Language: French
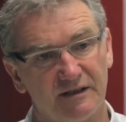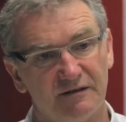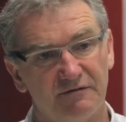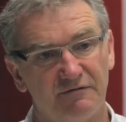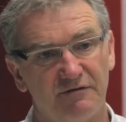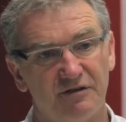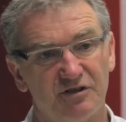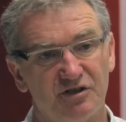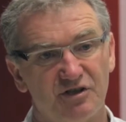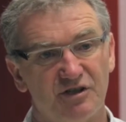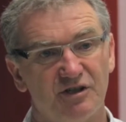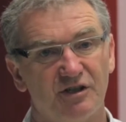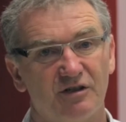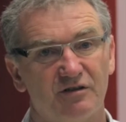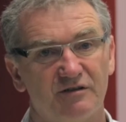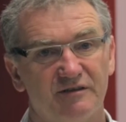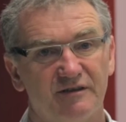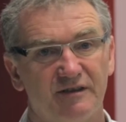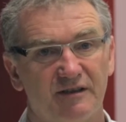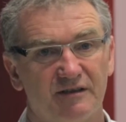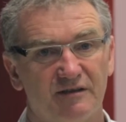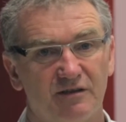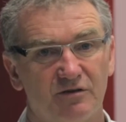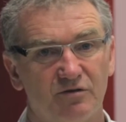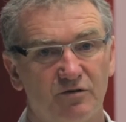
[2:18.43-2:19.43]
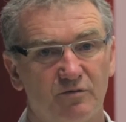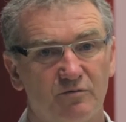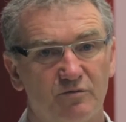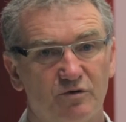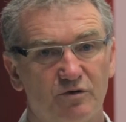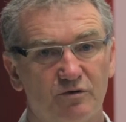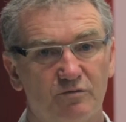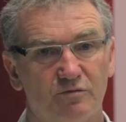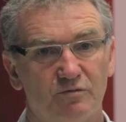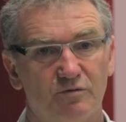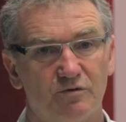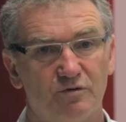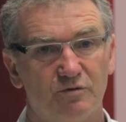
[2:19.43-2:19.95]
réfléchir un certain nombre
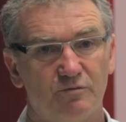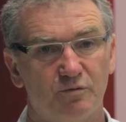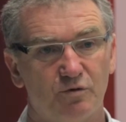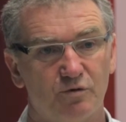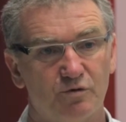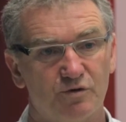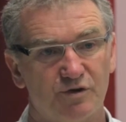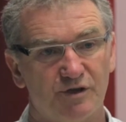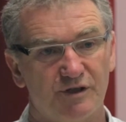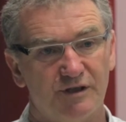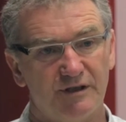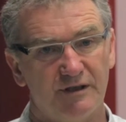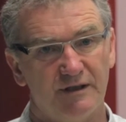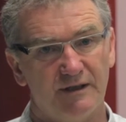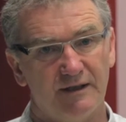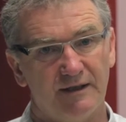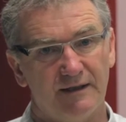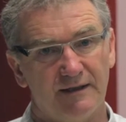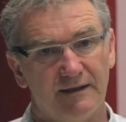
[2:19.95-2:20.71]
de projets.